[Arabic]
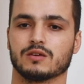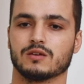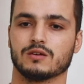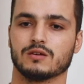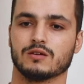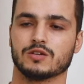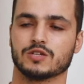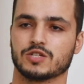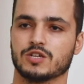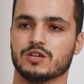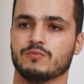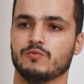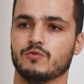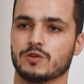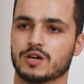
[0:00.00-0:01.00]

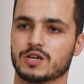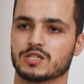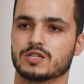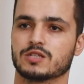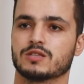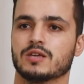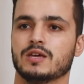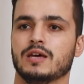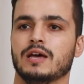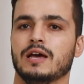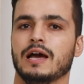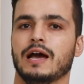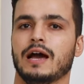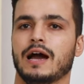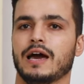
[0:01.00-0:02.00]
كشاب وناشط
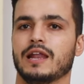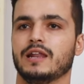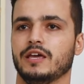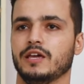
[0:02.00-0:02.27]
حل